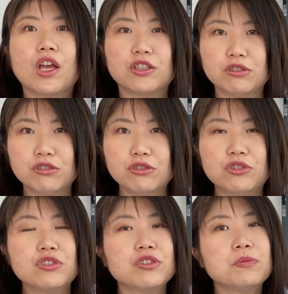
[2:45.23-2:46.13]

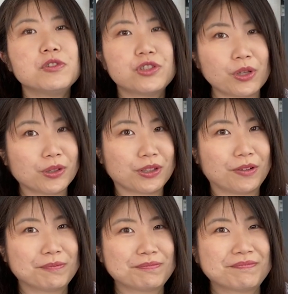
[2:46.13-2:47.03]
YouTube ショート
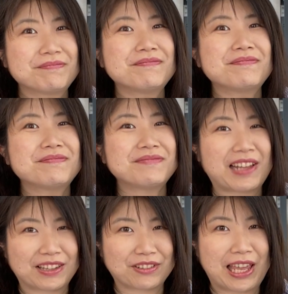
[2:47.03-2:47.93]

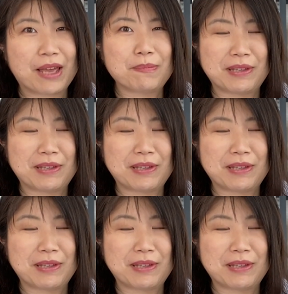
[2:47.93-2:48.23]
などで